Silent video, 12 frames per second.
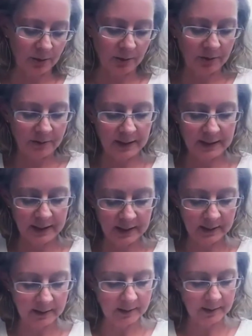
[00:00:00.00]
zu
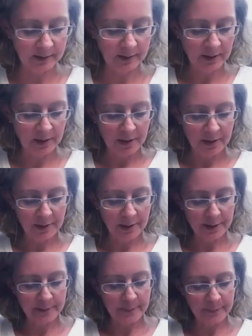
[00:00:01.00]
investieren.
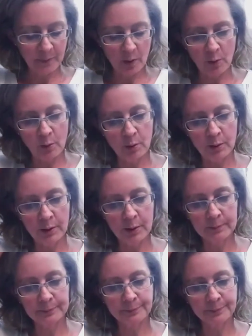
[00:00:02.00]
Ähm, und